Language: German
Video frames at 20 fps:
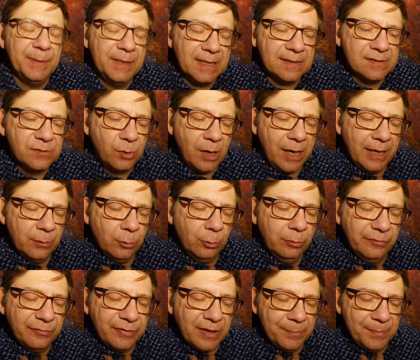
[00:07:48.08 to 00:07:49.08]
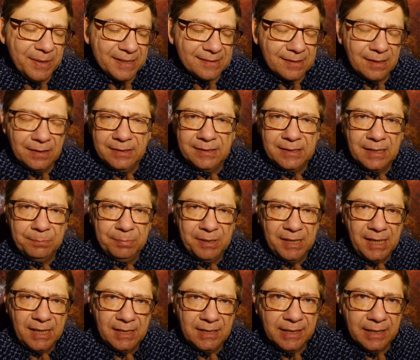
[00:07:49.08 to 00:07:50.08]
bin ja so ein unverbesserlicher
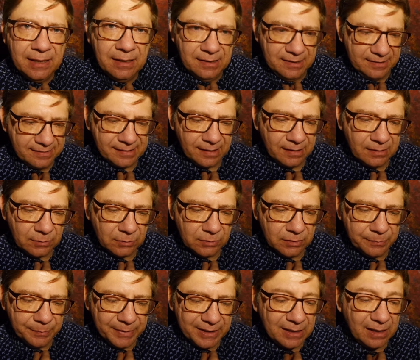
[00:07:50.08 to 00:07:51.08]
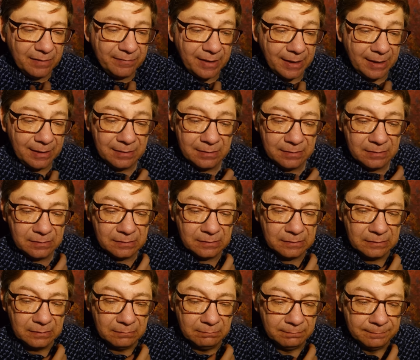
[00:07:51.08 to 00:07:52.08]
Parallelleser und mittlerweile
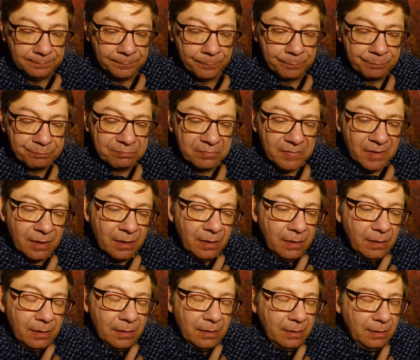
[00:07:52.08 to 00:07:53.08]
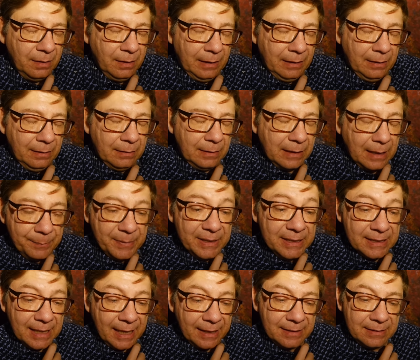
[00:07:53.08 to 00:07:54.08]
ähm, ja, bin
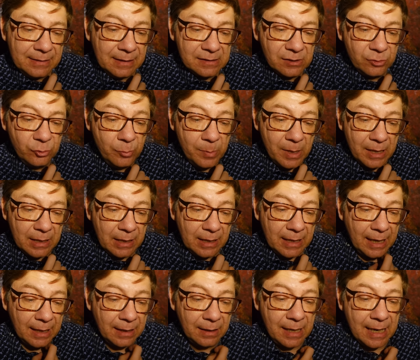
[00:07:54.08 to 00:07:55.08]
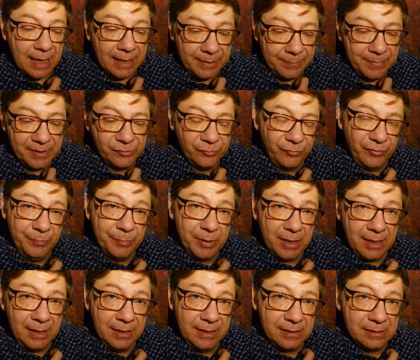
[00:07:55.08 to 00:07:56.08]
ich eigentlich dazu übergegangen, gar nicht mehr so viel
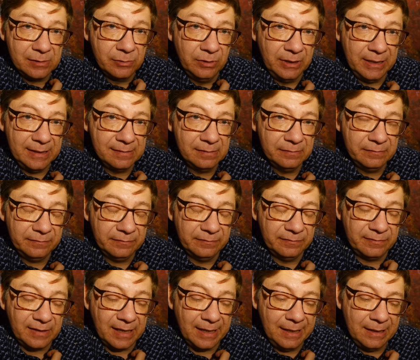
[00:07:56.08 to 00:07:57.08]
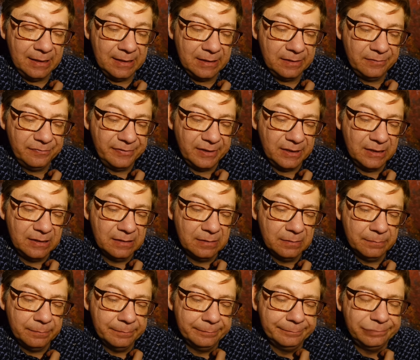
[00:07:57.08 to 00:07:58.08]
parallel zu lesen, weil ich
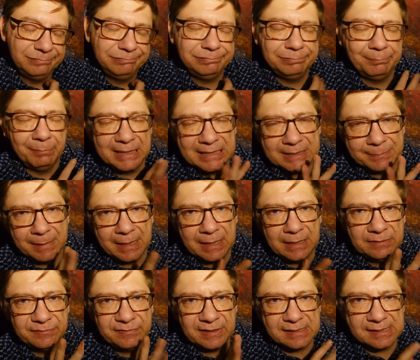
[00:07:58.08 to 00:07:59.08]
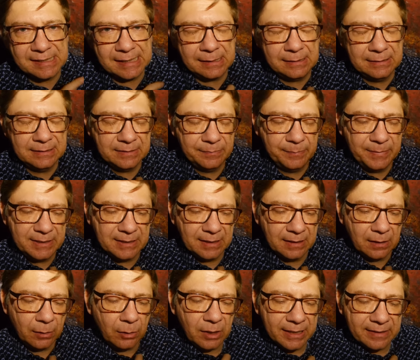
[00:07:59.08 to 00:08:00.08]
finde, manchmal verzettel ich mich
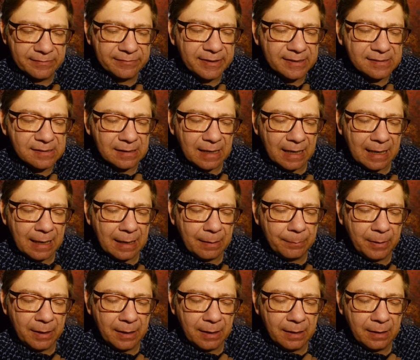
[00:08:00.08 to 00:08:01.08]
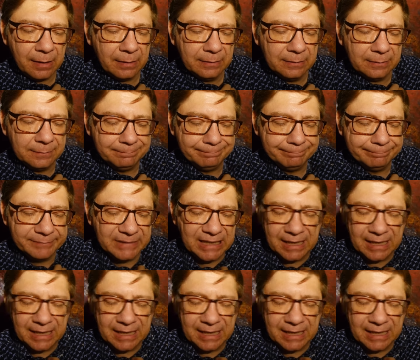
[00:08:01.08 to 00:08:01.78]
dann auch etwas. Aber ähm,